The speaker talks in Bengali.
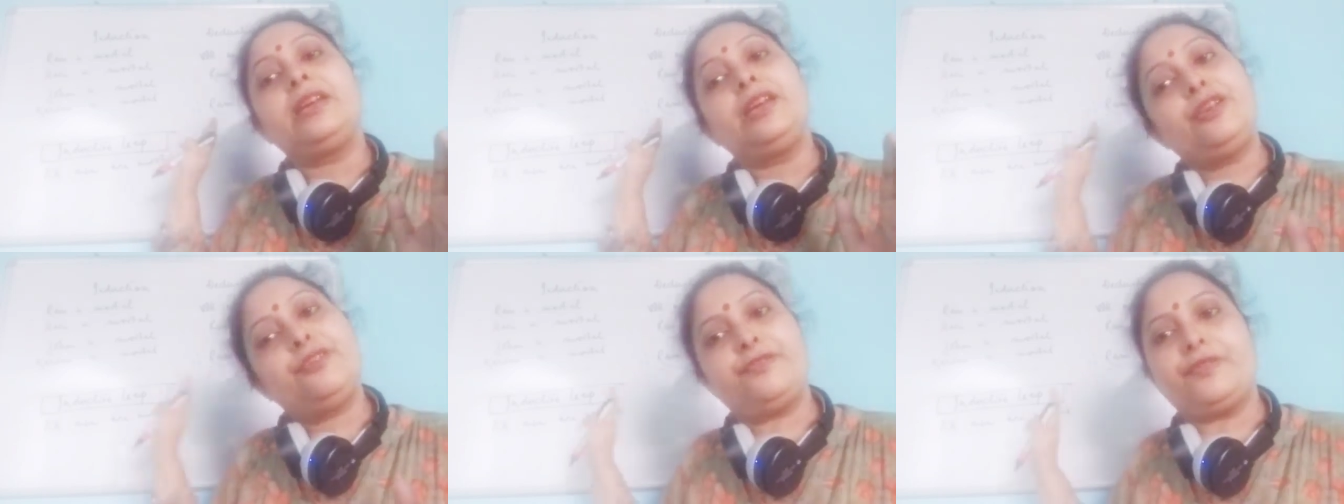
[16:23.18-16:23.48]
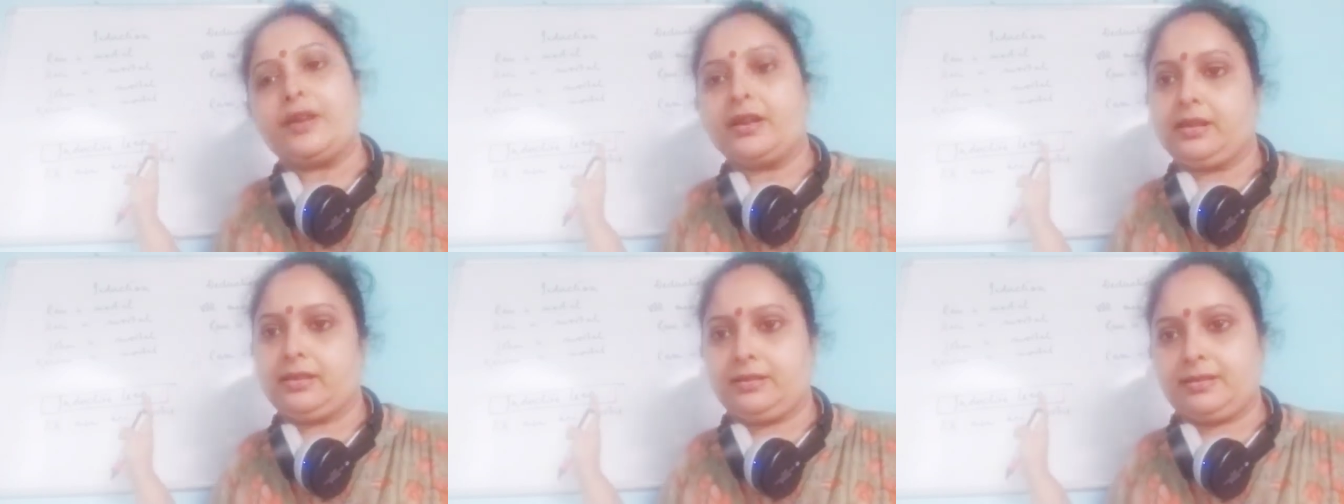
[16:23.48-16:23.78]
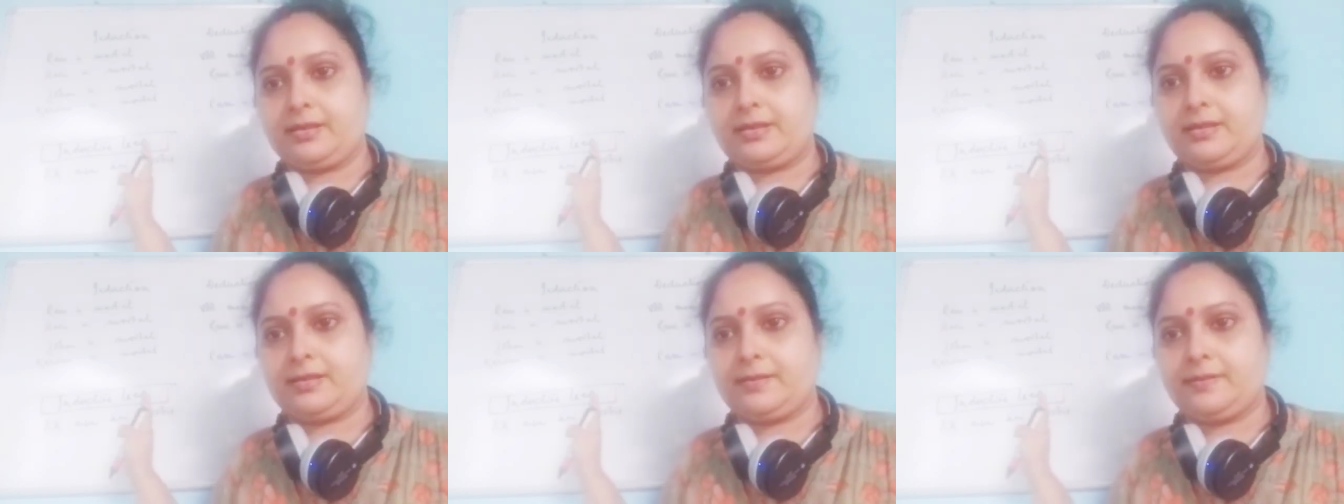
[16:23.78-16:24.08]

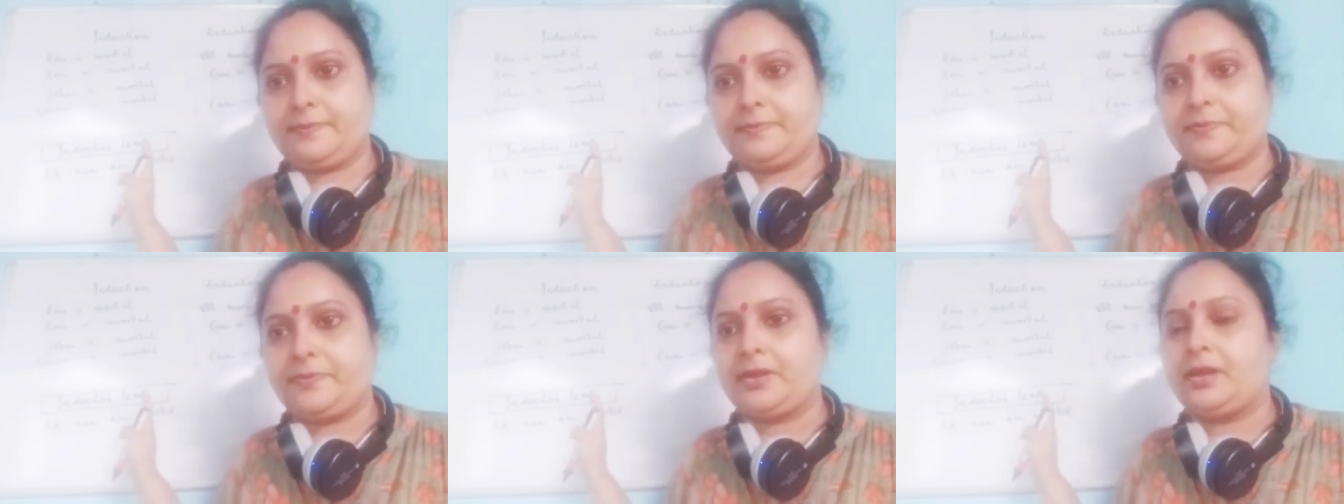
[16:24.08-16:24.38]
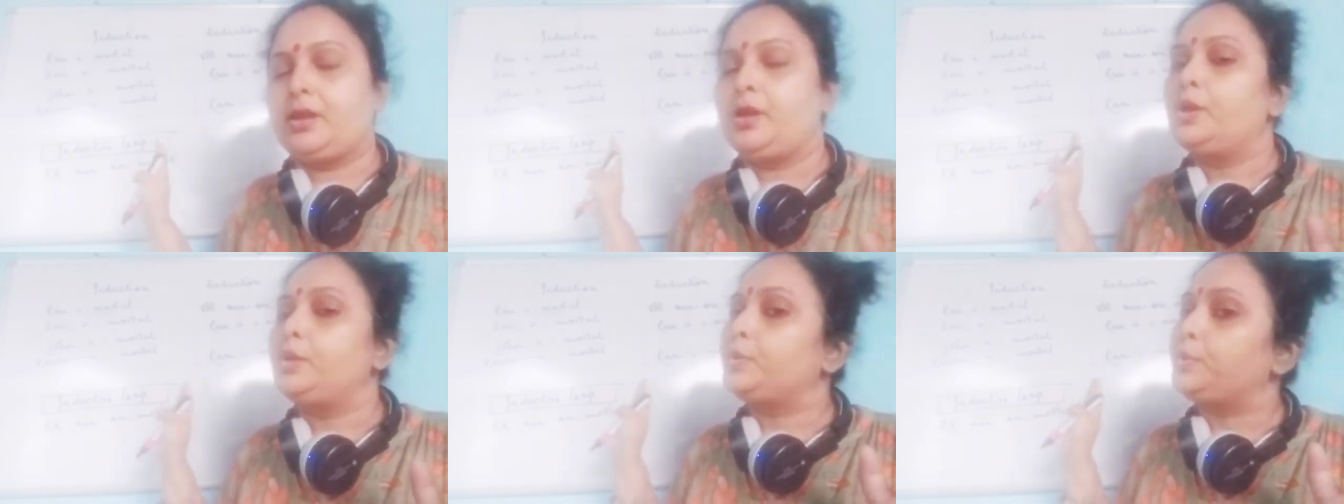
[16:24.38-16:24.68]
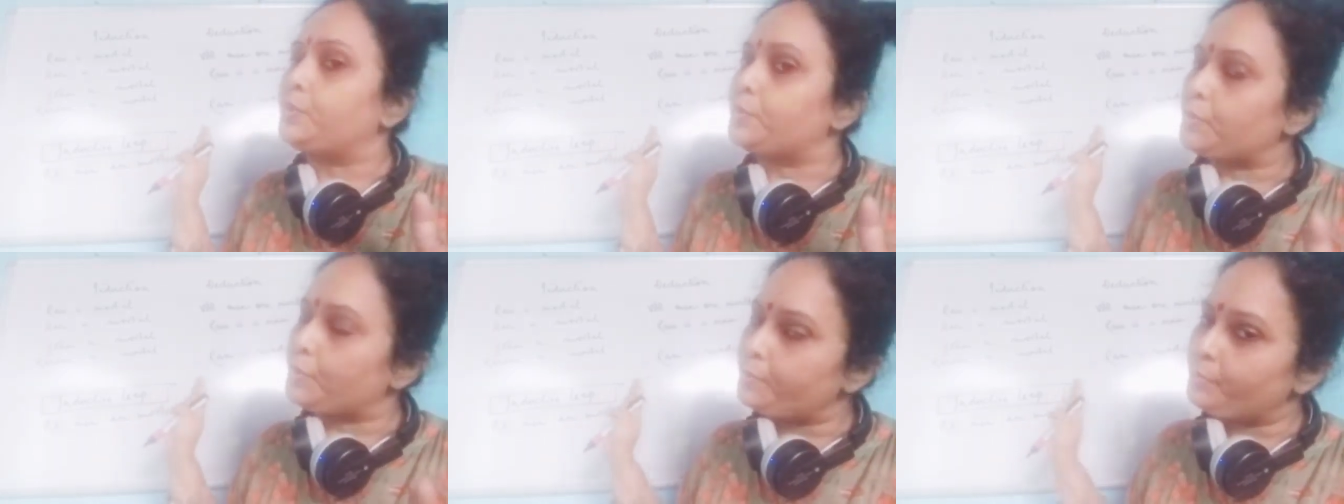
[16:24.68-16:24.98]
ইনফারেন্স
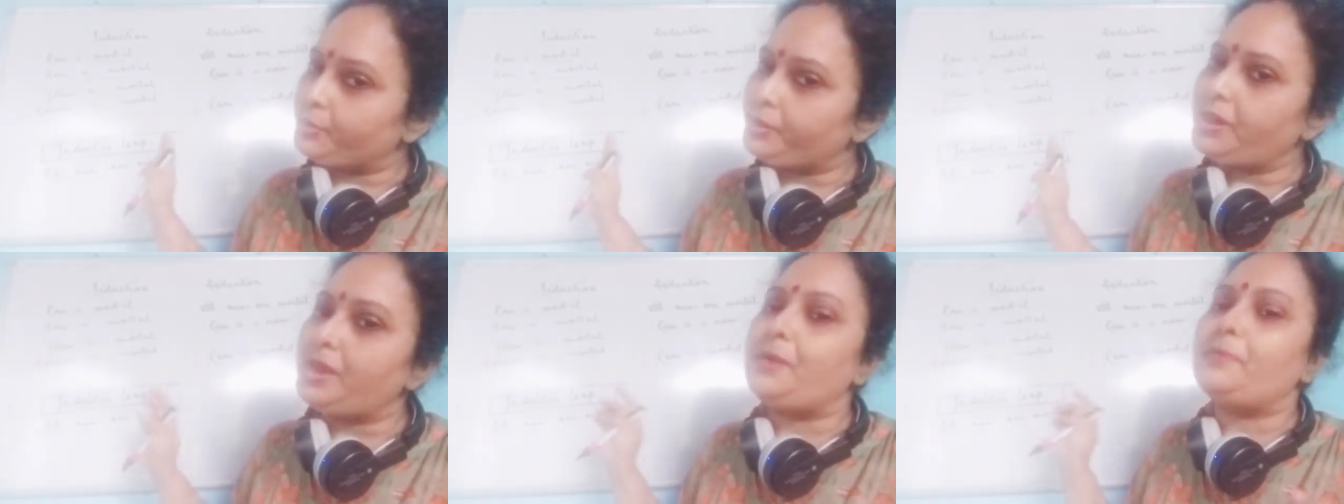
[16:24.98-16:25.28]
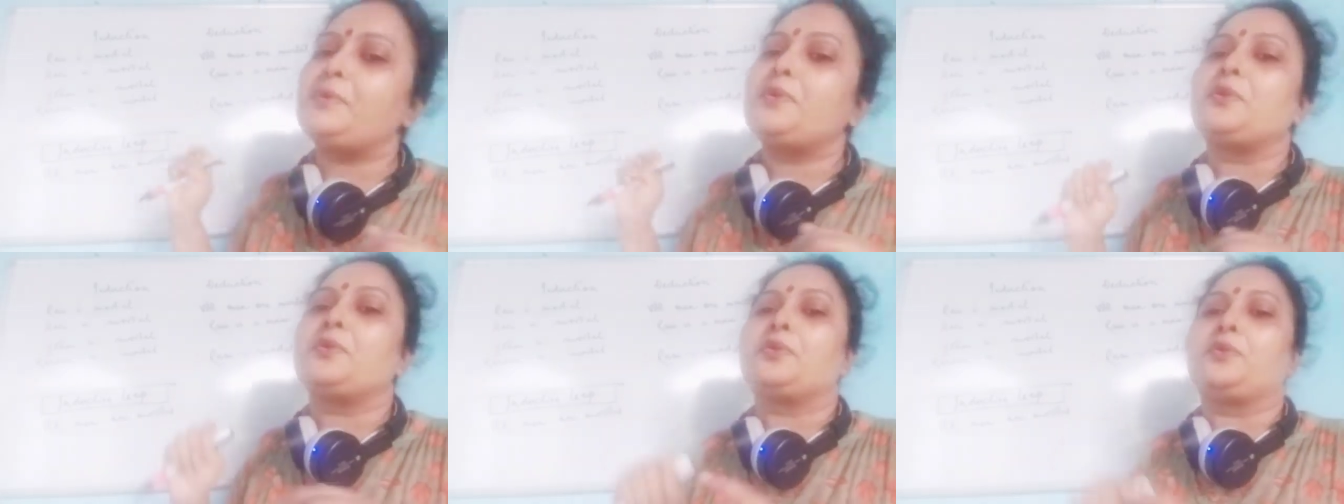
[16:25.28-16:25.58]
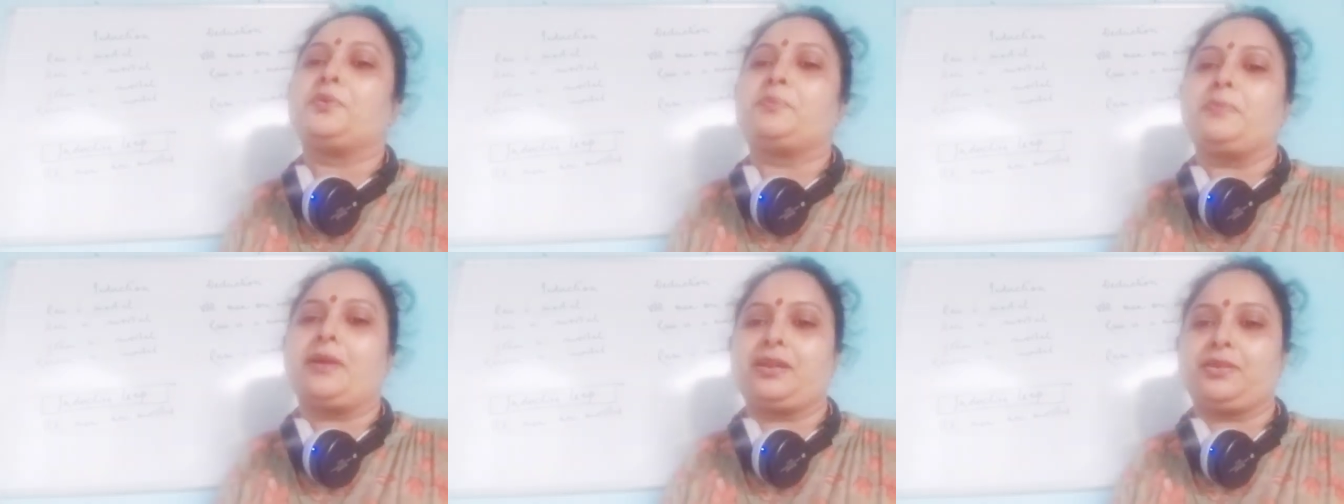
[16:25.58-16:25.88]
দুটোর মধ্যে আমরা
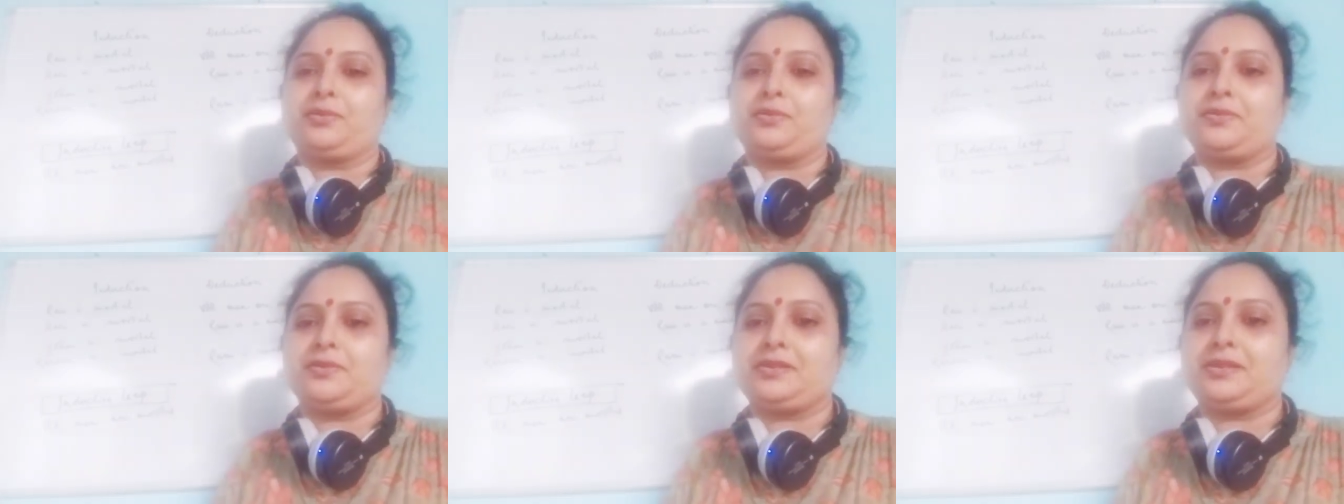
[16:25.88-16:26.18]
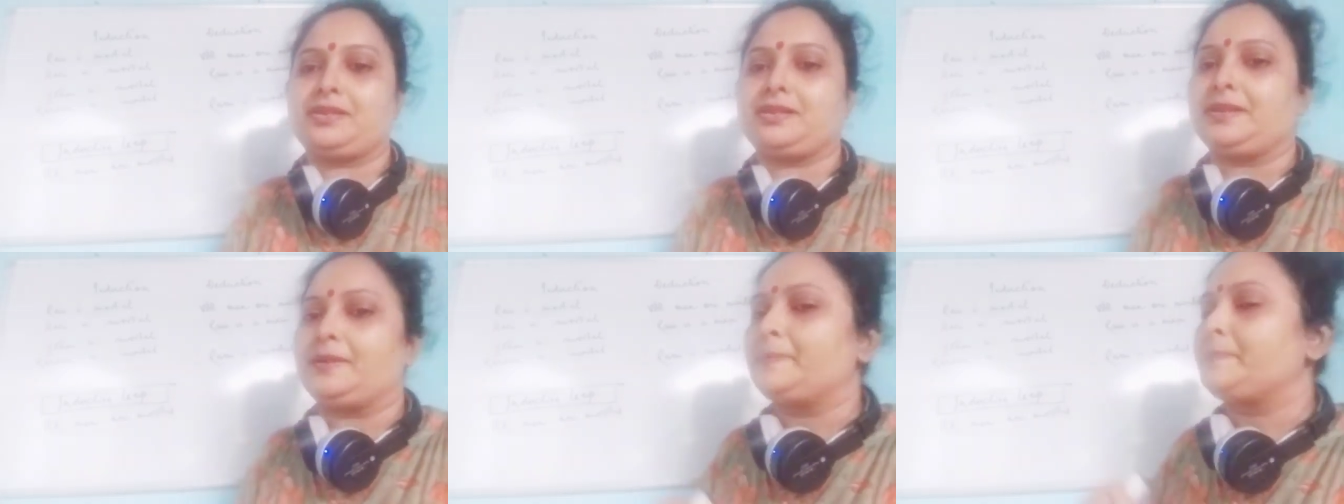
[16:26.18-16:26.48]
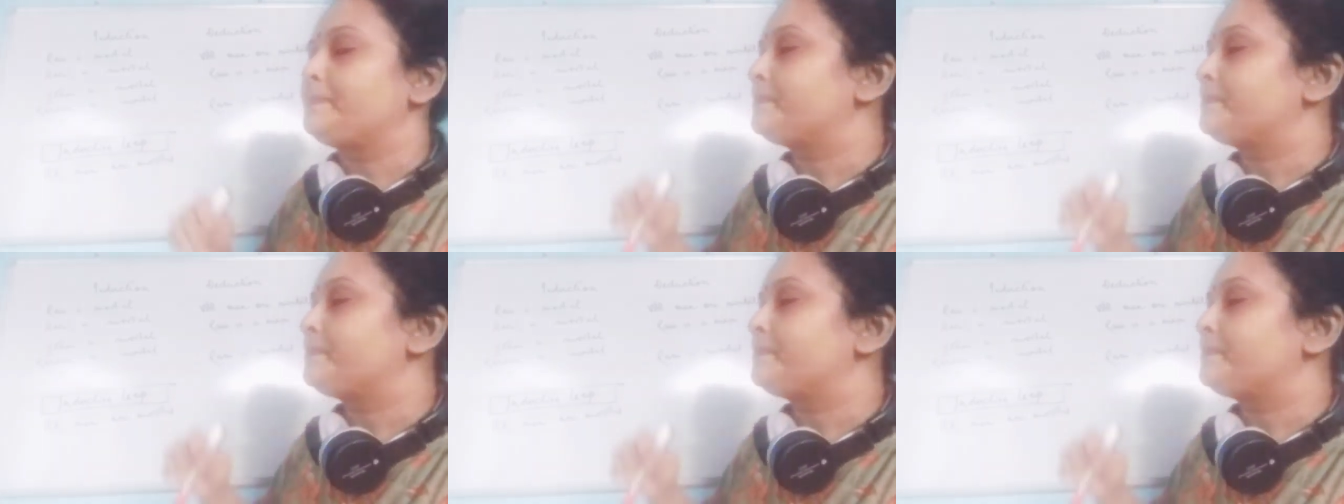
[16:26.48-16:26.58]
অনুমান করছি